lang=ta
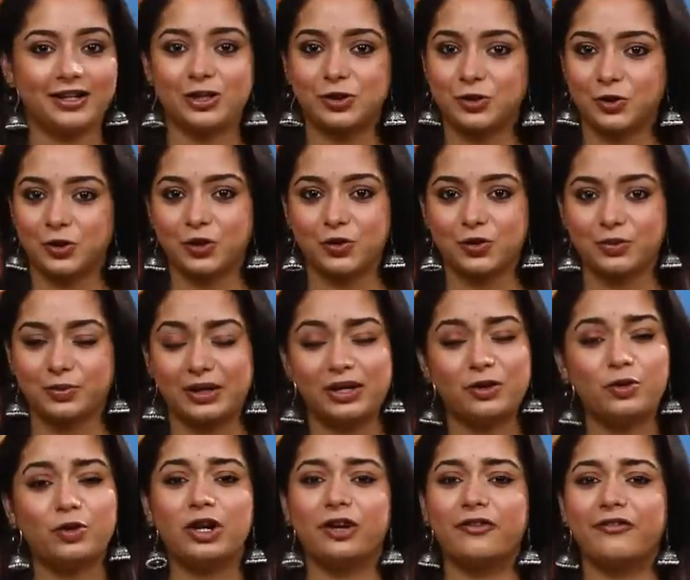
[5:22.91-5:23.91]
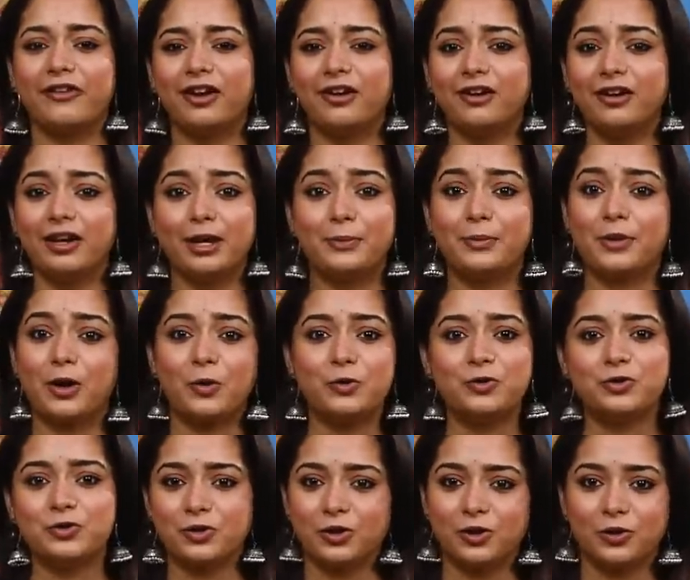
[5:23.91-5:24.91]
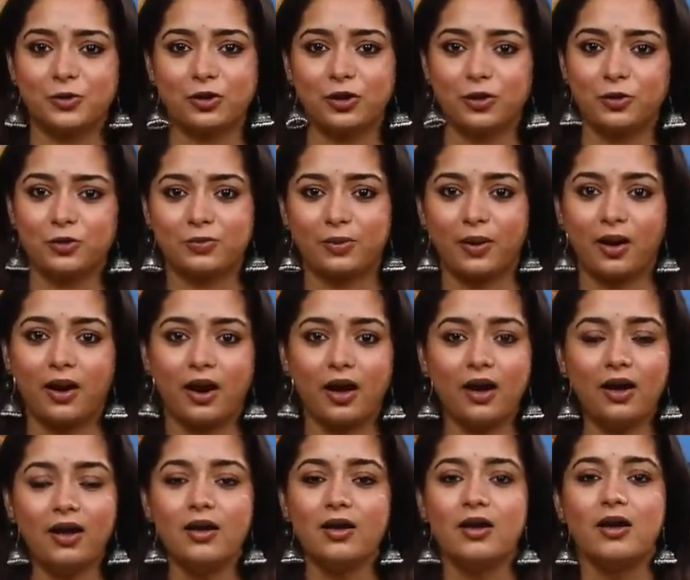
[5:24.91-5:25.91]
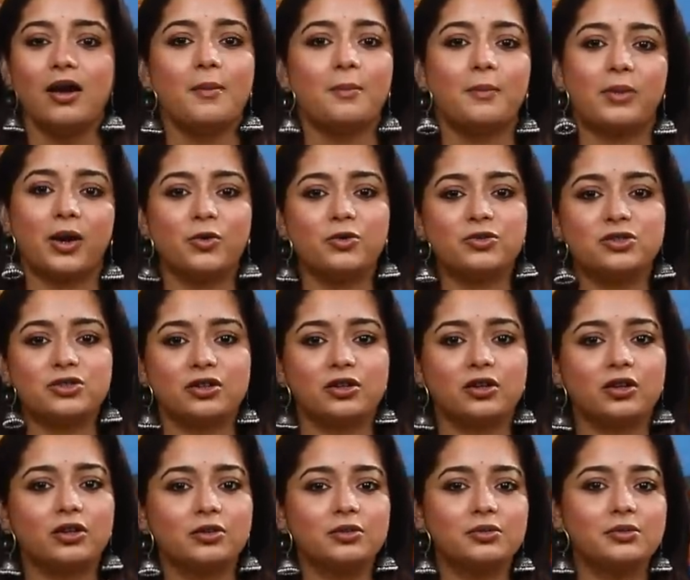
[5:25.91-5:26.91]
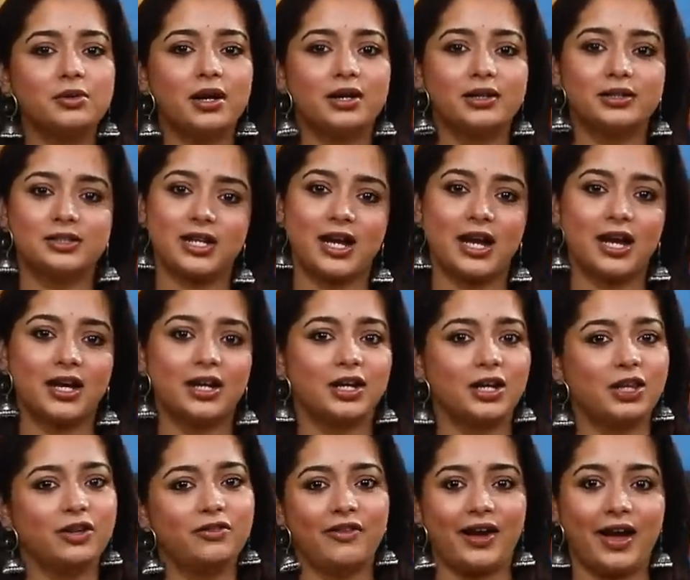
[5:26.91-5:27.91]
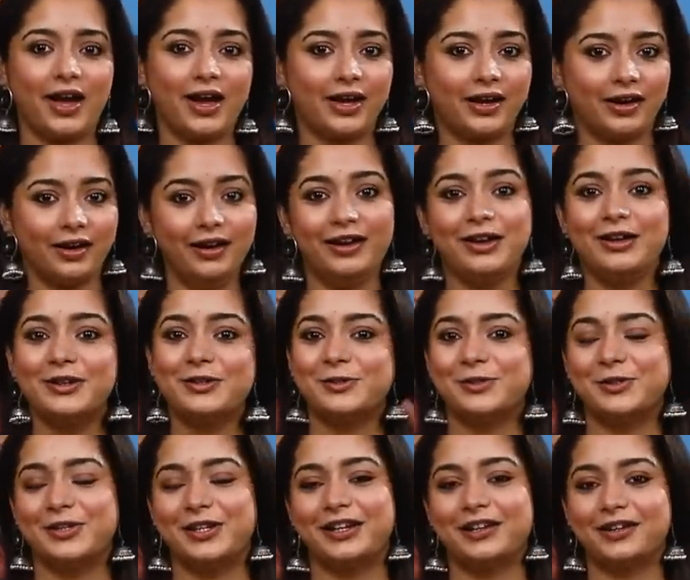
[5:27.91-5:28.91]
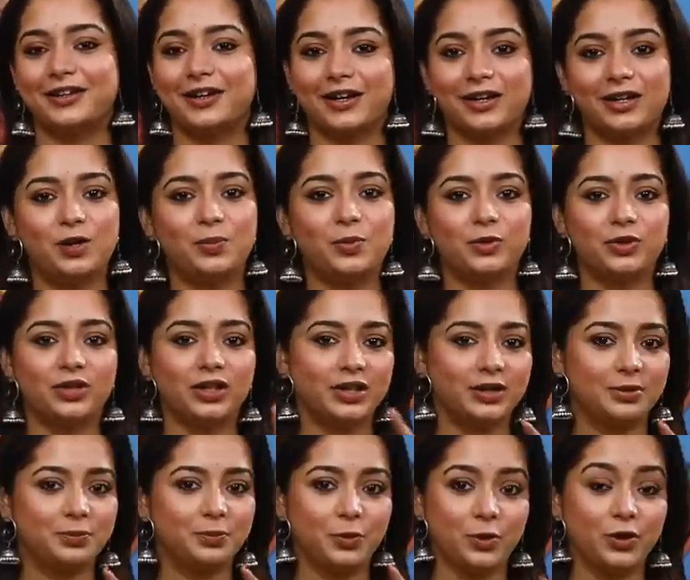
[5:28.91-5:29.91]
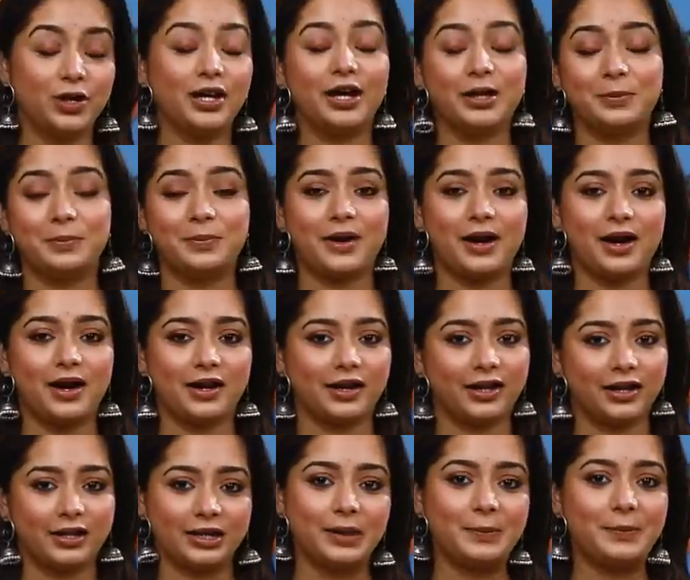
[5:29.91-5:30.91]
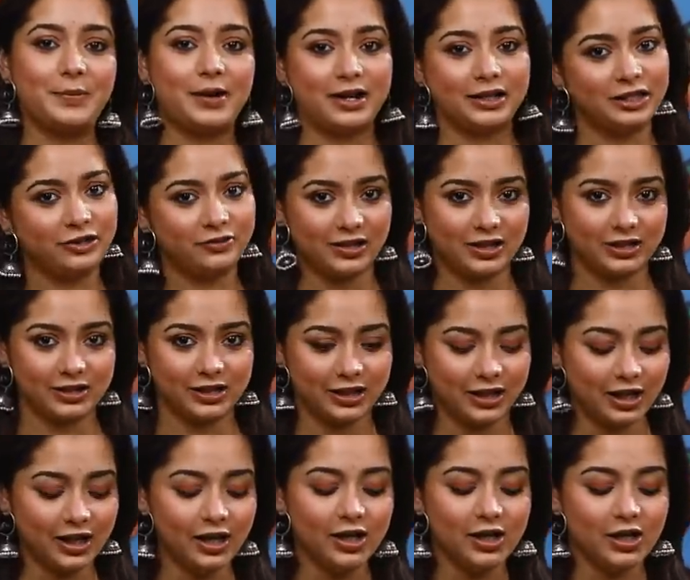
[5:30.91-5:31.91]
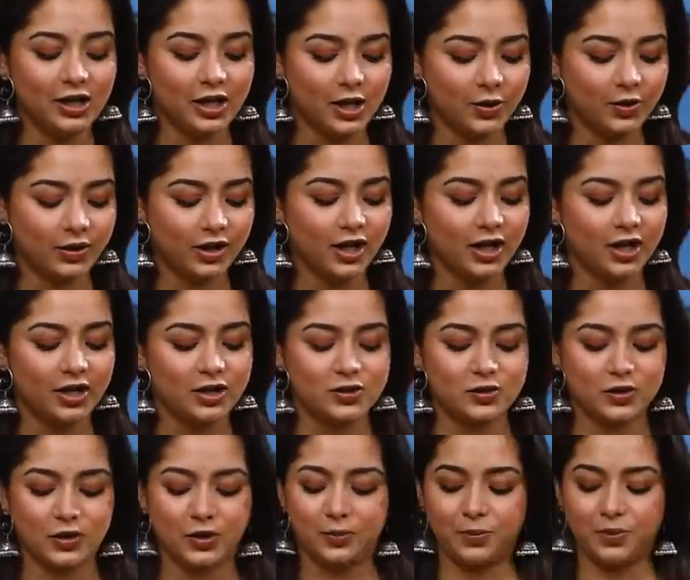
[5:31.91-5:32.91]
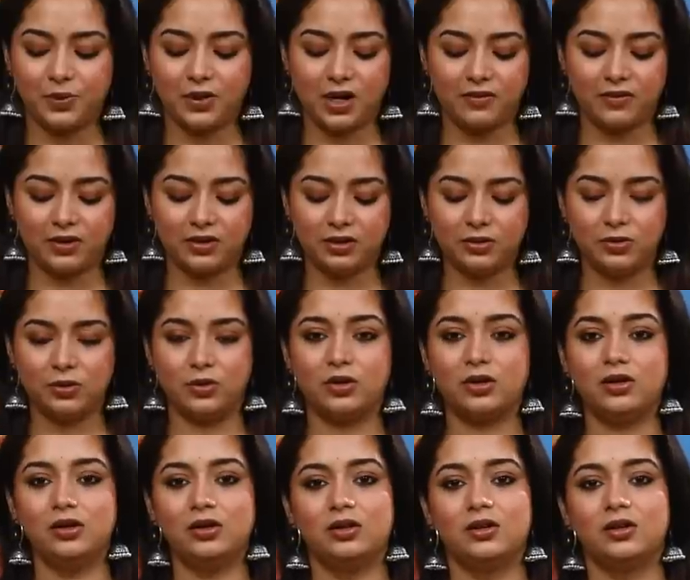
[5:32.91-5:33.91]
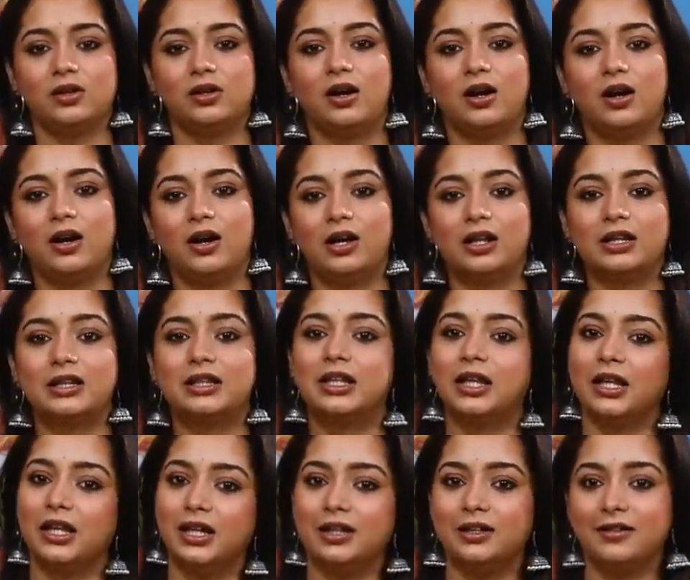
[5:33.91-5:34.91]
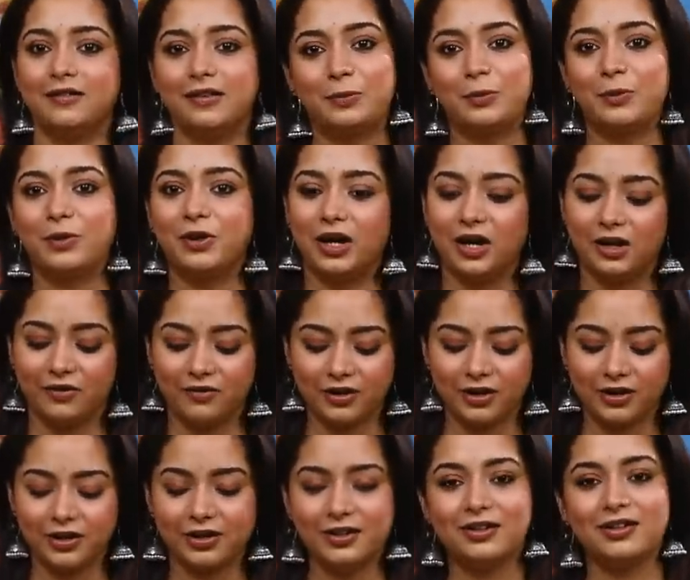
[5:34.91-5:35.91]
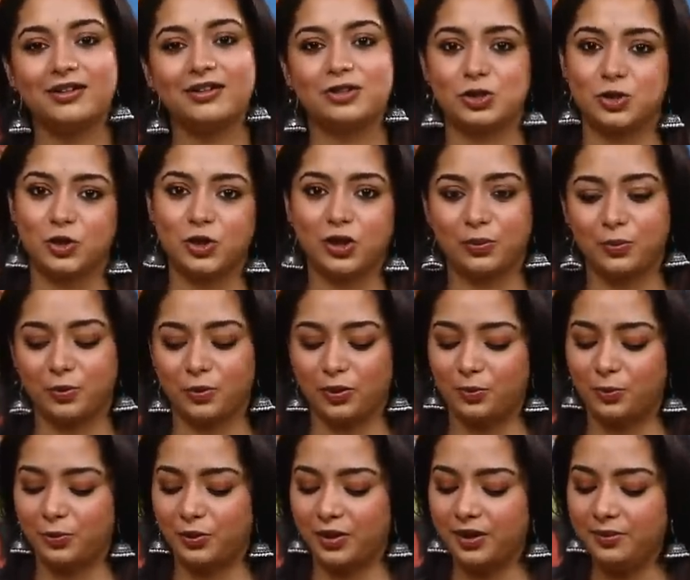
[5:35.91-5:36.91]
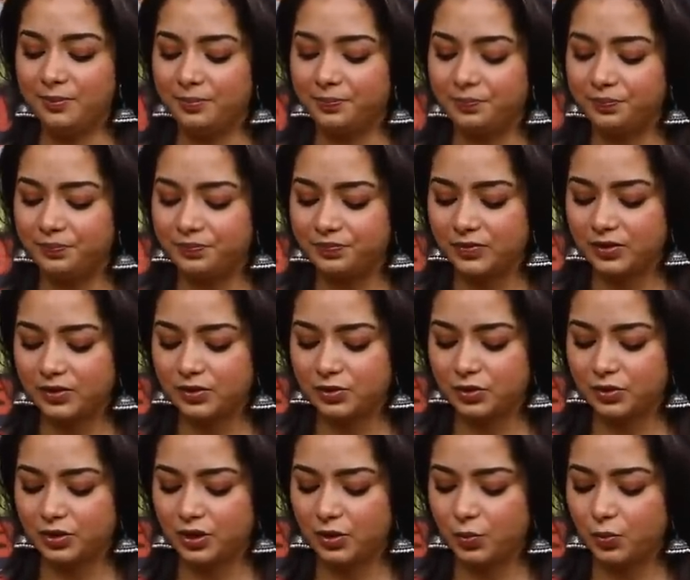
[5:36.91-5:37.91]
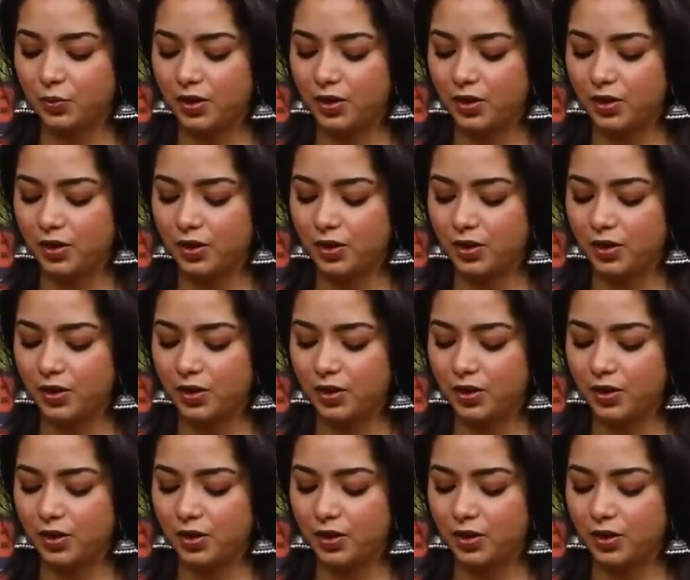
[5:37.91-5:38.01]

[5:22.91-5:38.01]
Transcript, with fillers: தான் நான் சுகர் யூஸ் பண்ணுறேன் உங்களுக்கு வேணால் நீங்கள் ப்ரௌன் சுகர் கூட யூஸ் பண்ணலாம் ப்ரௌன் சுகரும் அண்ட் ஜாகரி வேறு ஸோ நீங்கள் கடையில் போது அது போய் அதை பா கரெக்டாக பார்த்து வாங்குங்க ஓகே ஸோ இப்போ நான் வந்து ஒரு த்ரீ uh, டீஸ்பூன் அளவுக்கு சுகர் போட போகிறேன் ஓகே